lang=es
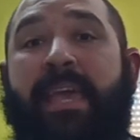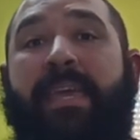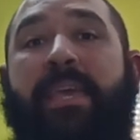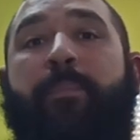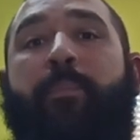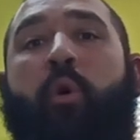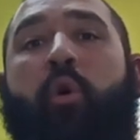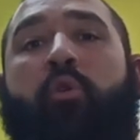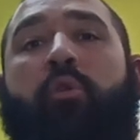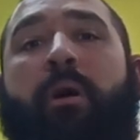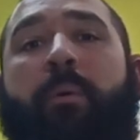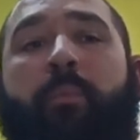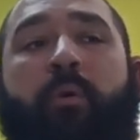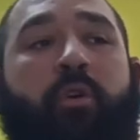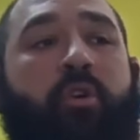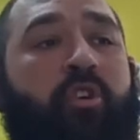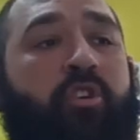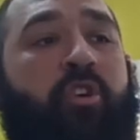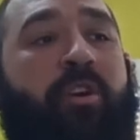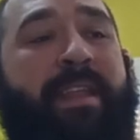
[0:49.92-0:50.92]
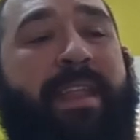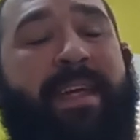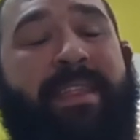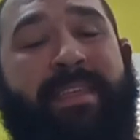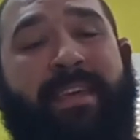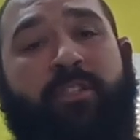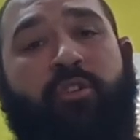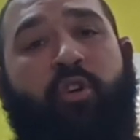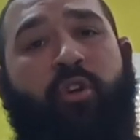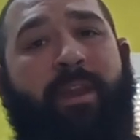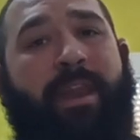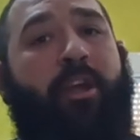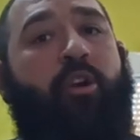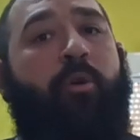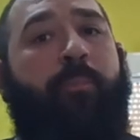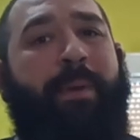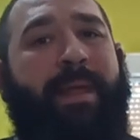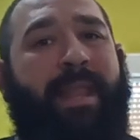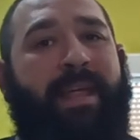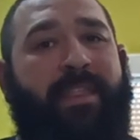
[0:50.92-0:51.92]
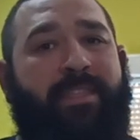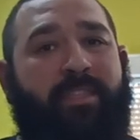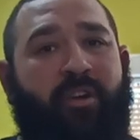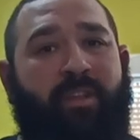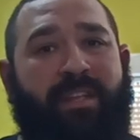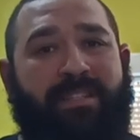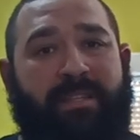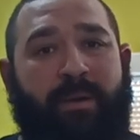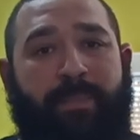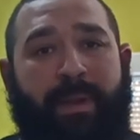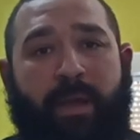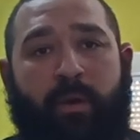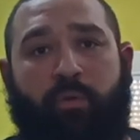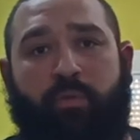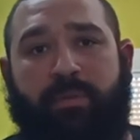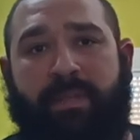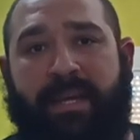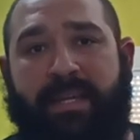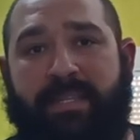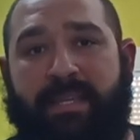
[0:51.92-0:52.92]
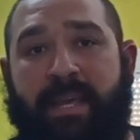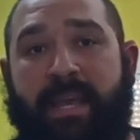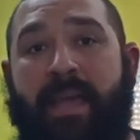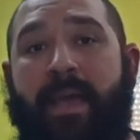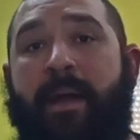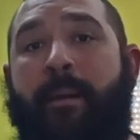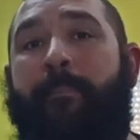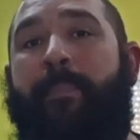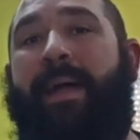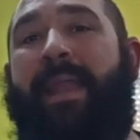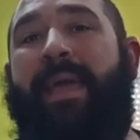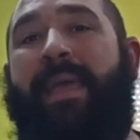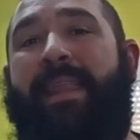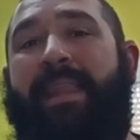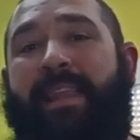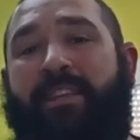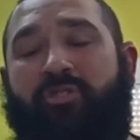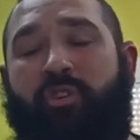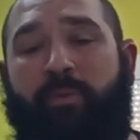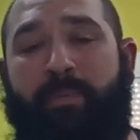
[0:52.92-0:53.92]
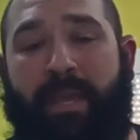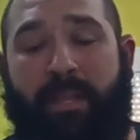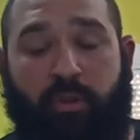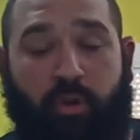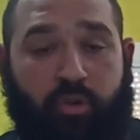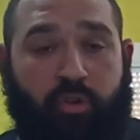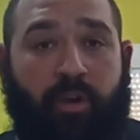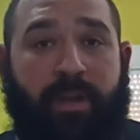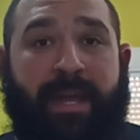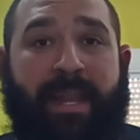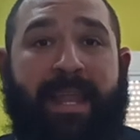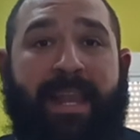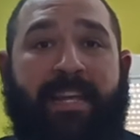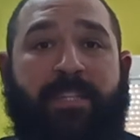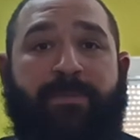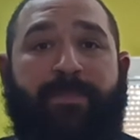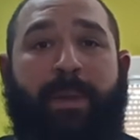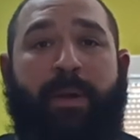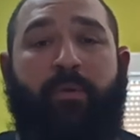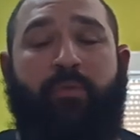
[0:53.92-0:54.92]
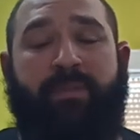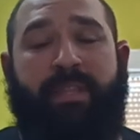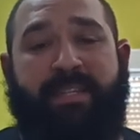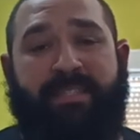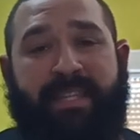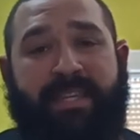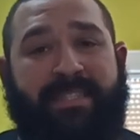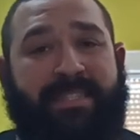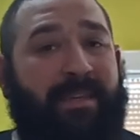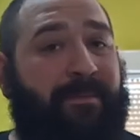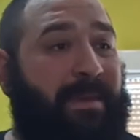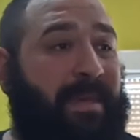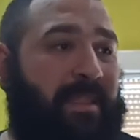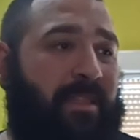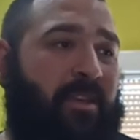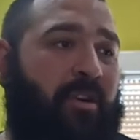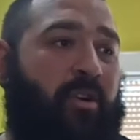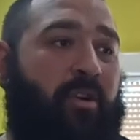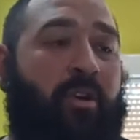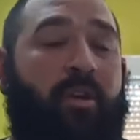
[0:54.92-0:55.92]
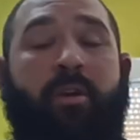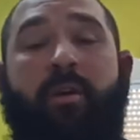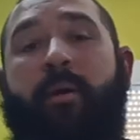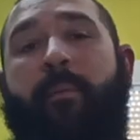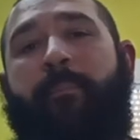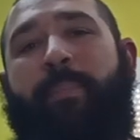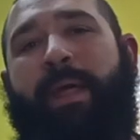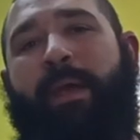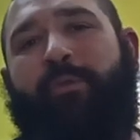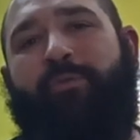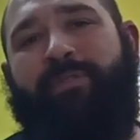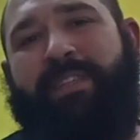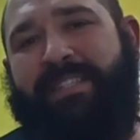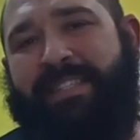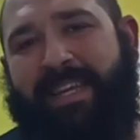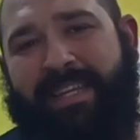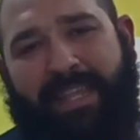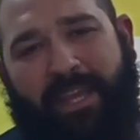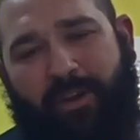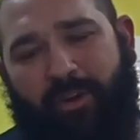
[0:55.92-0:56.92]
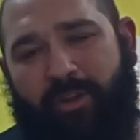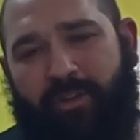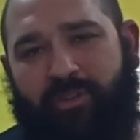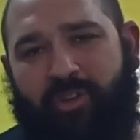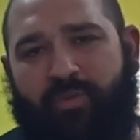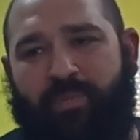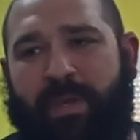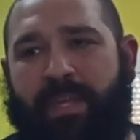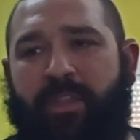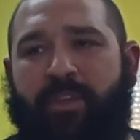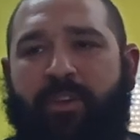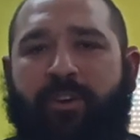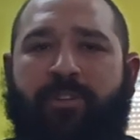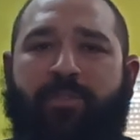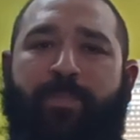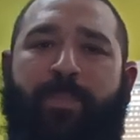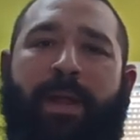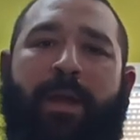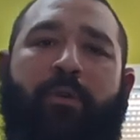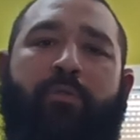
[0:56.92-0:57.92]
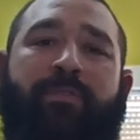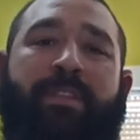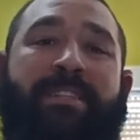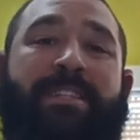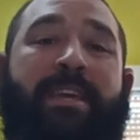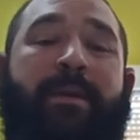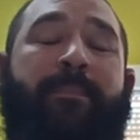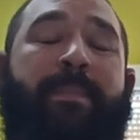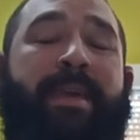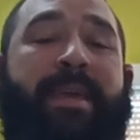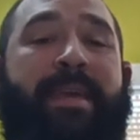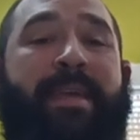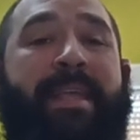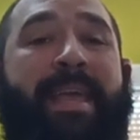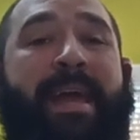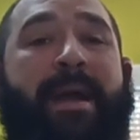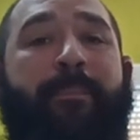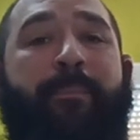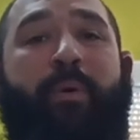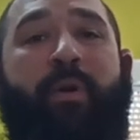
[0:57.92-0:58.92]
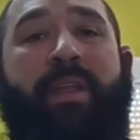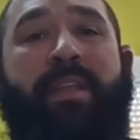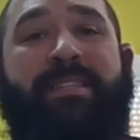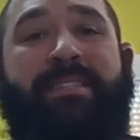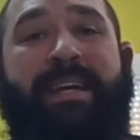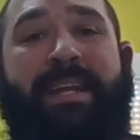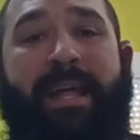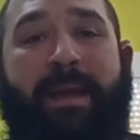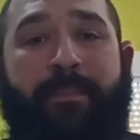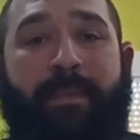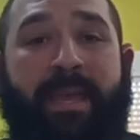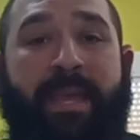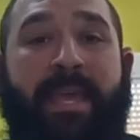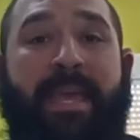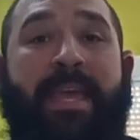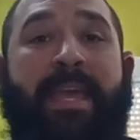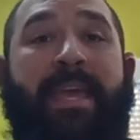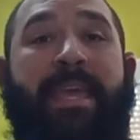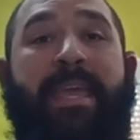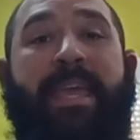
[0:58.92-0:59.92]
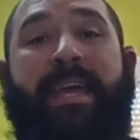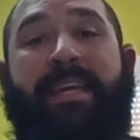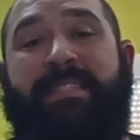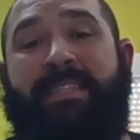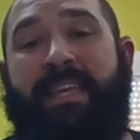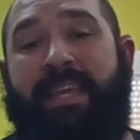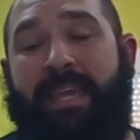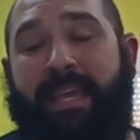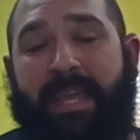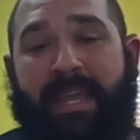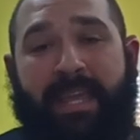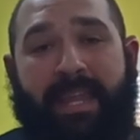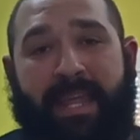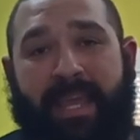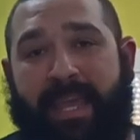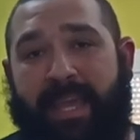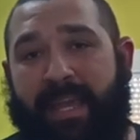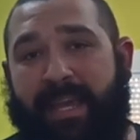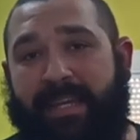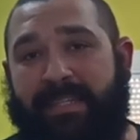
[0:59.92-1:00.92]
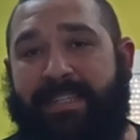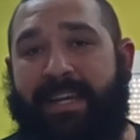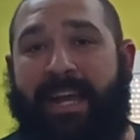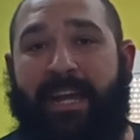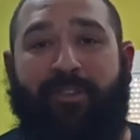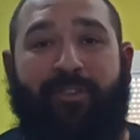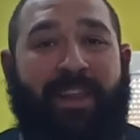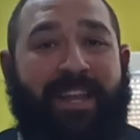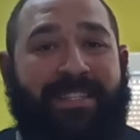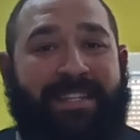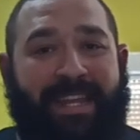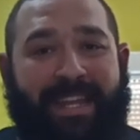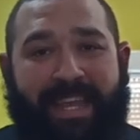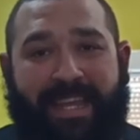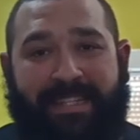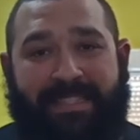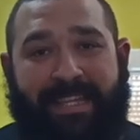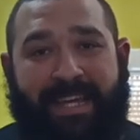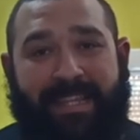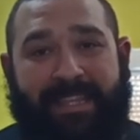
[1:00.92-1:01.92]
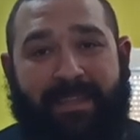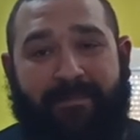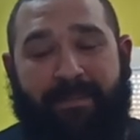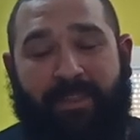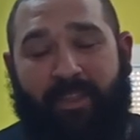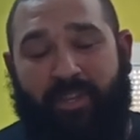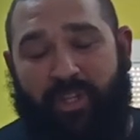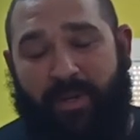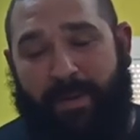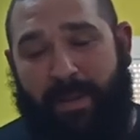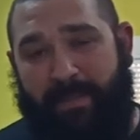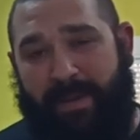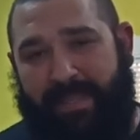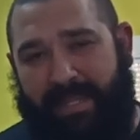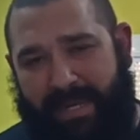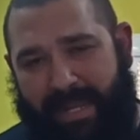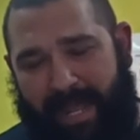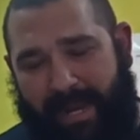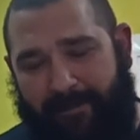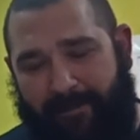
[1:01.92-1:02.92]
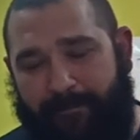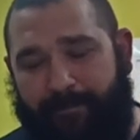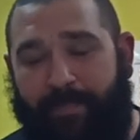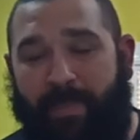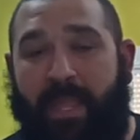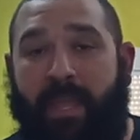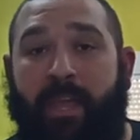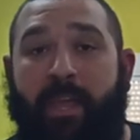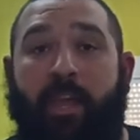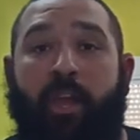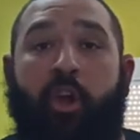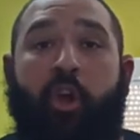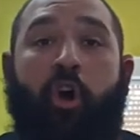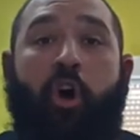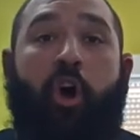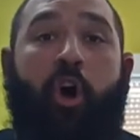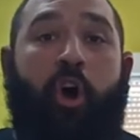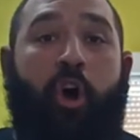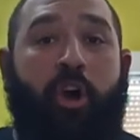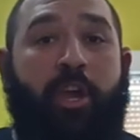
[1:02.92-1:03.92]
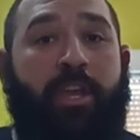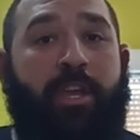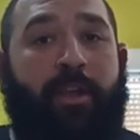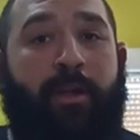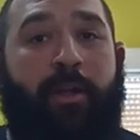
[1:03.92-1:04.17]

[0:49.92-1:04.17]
y poco a poco yo iré haciendo recopilaciones de preguntas para ir resolviendo. Cogeré las preguntas de este vídeo, preguntas que tengo en otros vídeos, preguntas que me llegan por Instagram y así iré sacando la serie esta de vídeos sobre material. Hoy